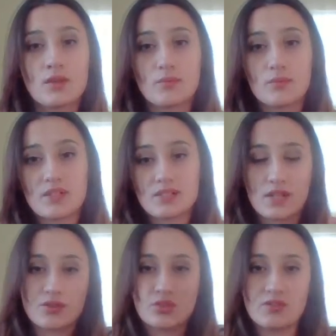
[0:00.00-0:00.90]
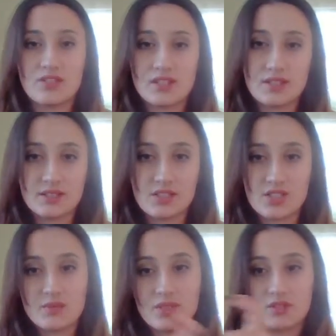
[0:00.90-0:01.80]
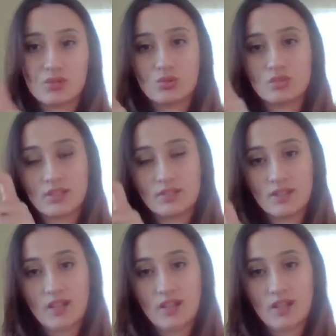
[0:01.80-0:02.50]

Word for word: bir tane ödevi yayınlayacağım. Yanında kullanılan